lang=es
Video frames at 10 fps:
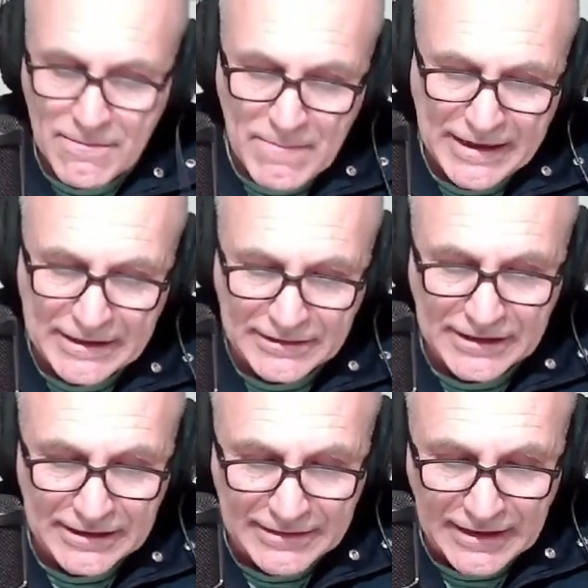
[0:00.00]
más que
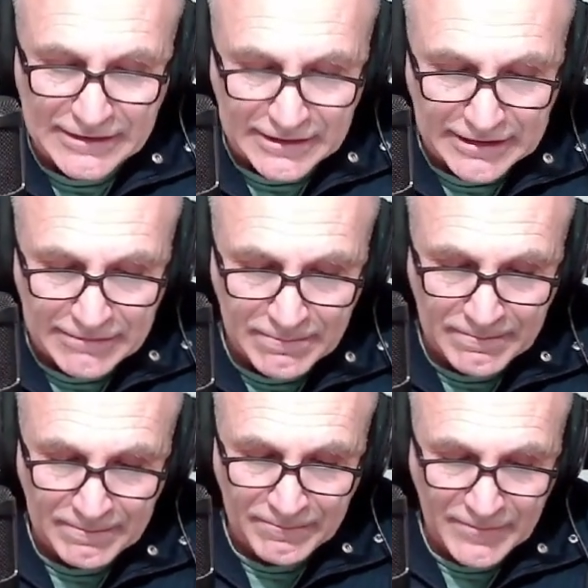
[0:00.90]
interesante.
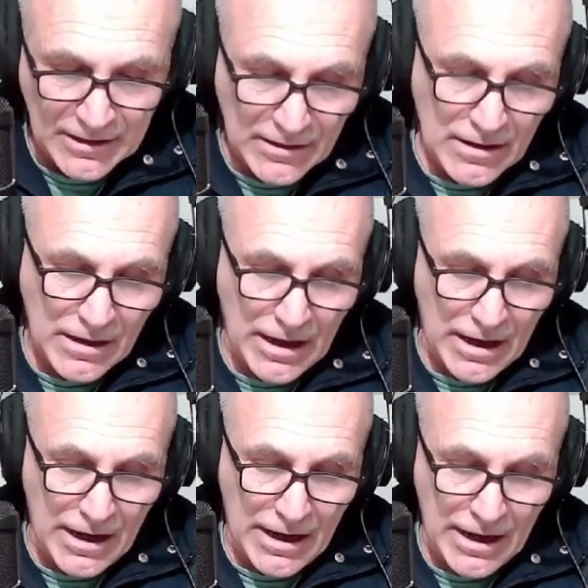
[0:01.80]

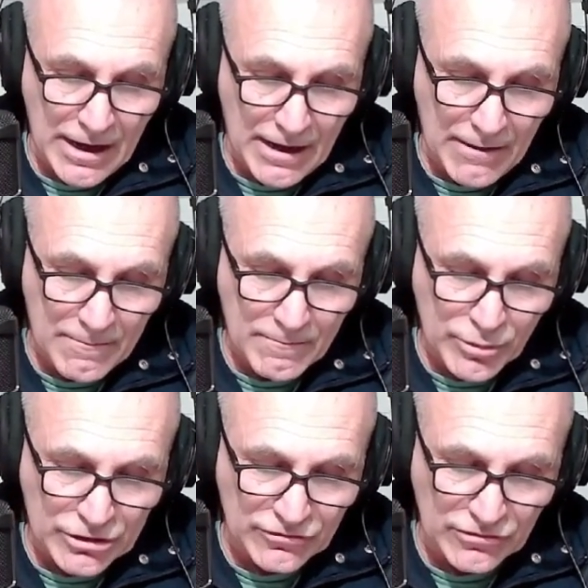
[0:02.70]
Eh,
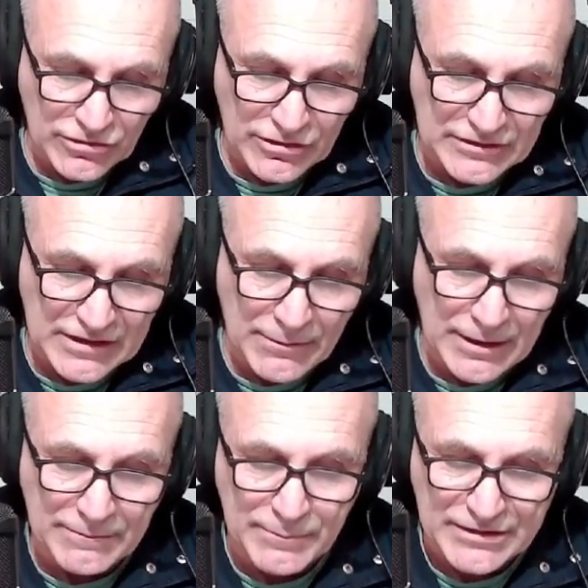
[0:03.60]
por eso yo decía,
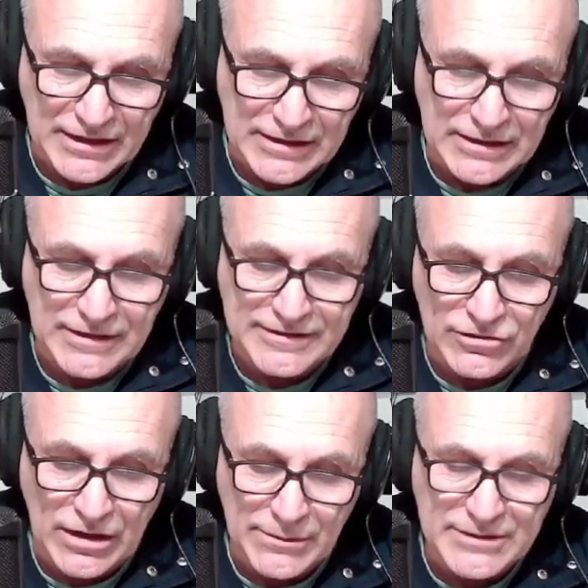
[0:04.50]
va a empezar
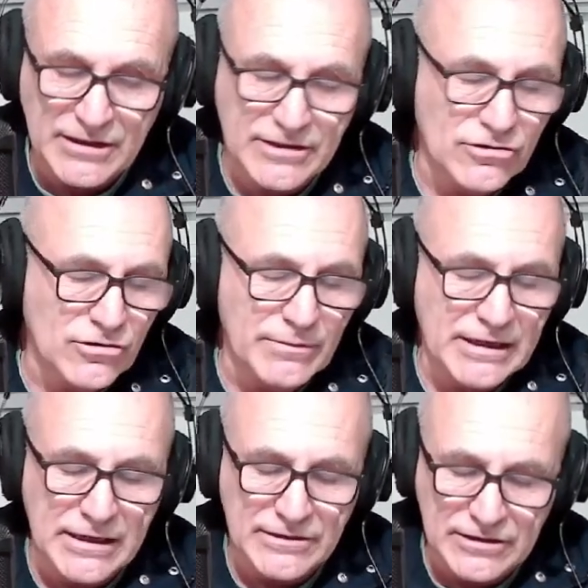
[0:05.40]
analizando las bases
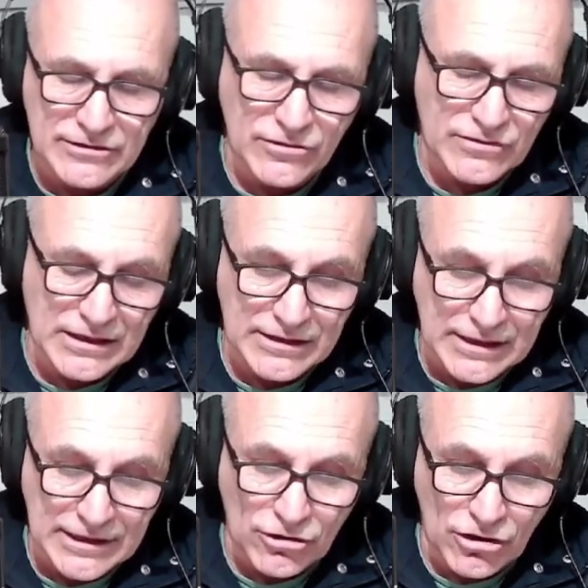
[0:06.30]
económicas y sociales de
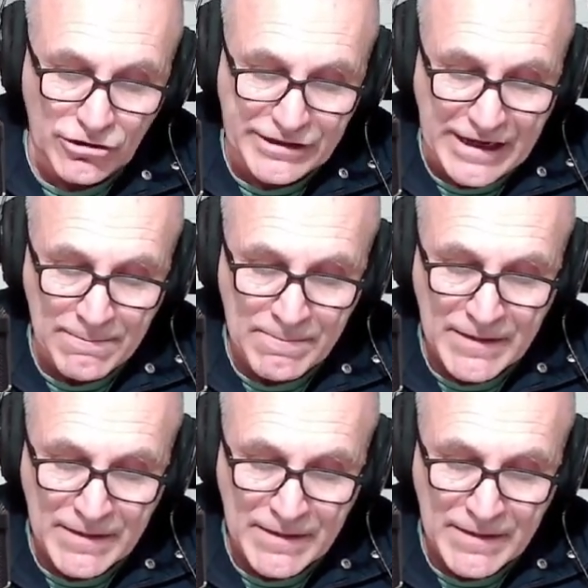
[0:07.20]
la colonia,